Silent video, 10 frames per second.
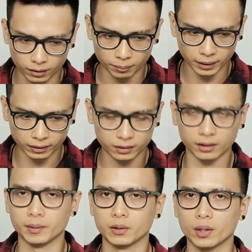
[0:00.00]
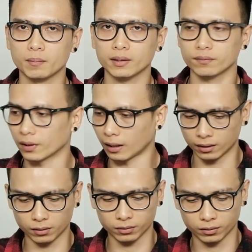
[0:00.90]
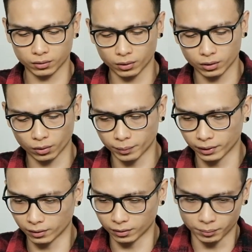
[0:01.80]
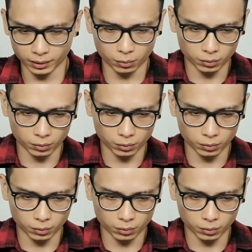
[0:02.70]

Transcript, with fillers: mình thực sự là mình quên mất về à không thôi được rồi mình mình